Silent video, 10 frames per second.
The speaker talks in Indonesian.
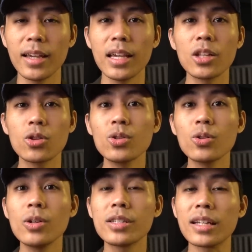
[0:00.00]
itu
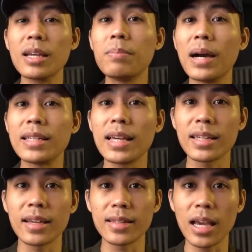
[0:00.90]
tulisannya banyak
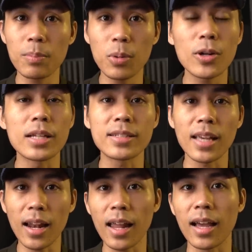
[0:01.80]
yang typo dan
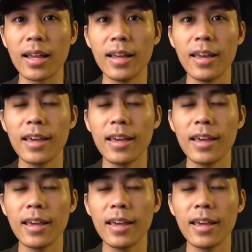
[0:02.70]
salah.